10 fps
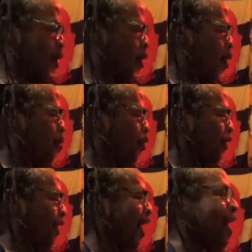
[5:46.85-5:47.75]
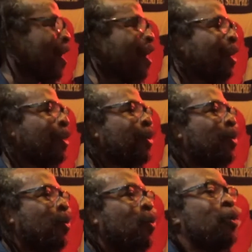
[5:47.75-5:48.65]
o
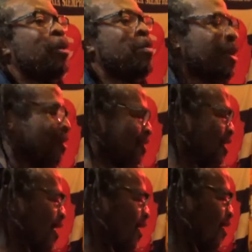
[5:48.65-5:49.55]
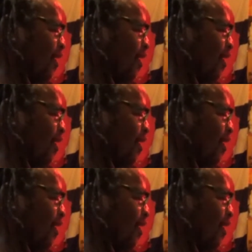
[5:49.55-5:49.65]
buscar, o libertar.